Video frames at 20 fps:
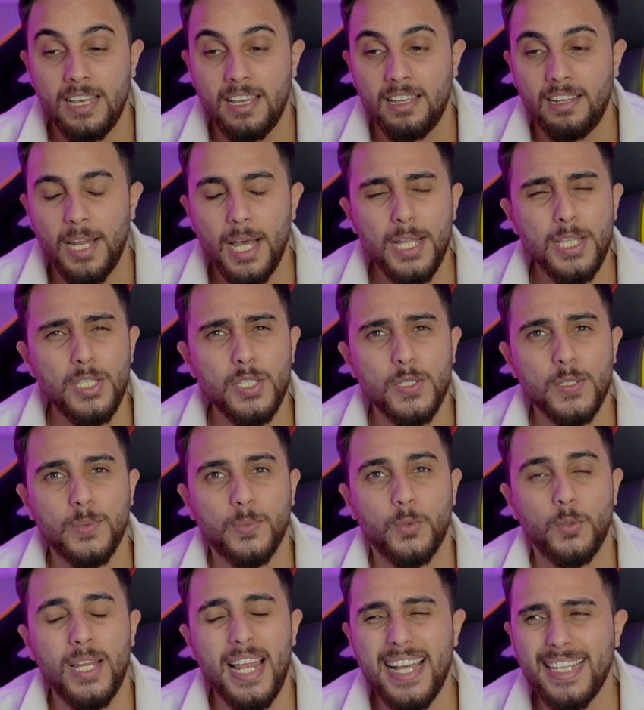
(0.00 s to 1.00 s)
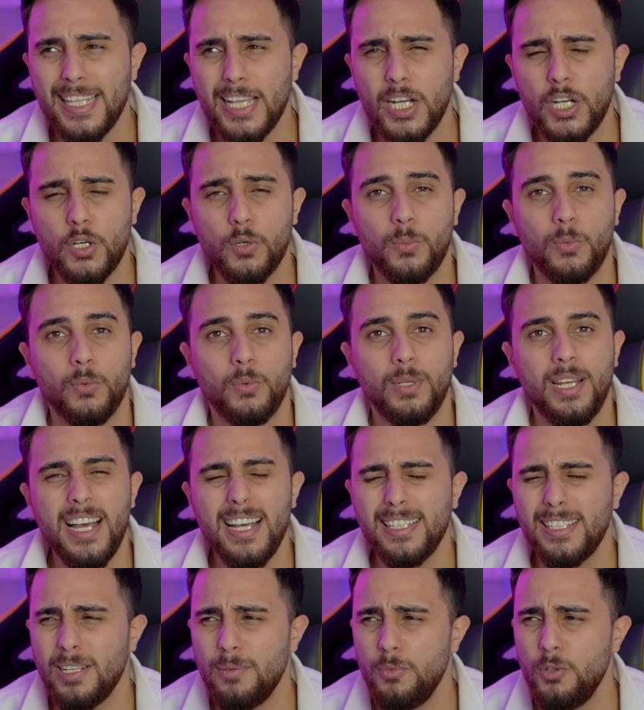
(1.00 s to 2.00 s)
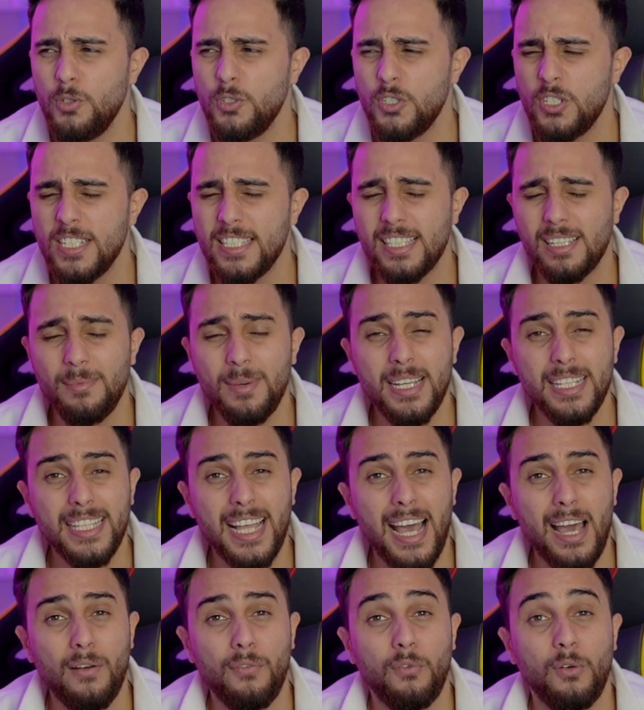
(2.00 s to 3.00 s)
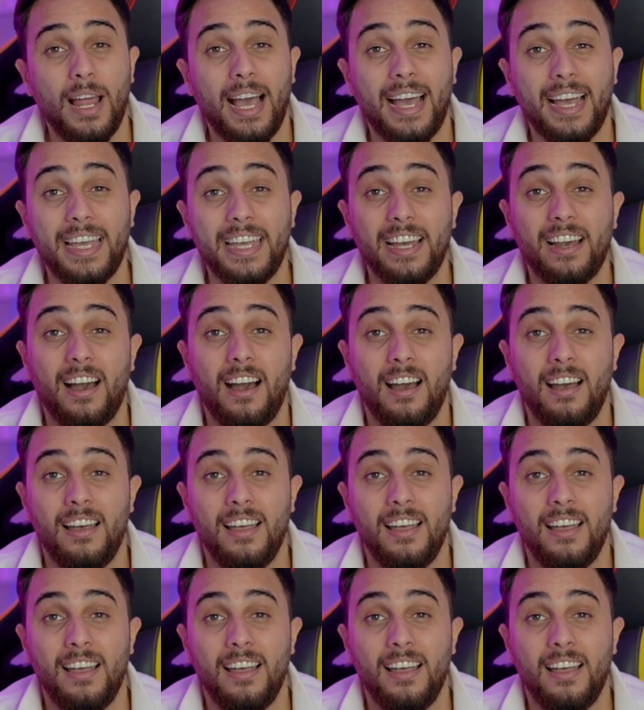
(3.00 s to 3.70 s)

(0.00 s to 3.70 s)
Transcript: لا تظلموا لا تحكموا لا تعملوا شيء اذا ما تعرفوا الحقيقه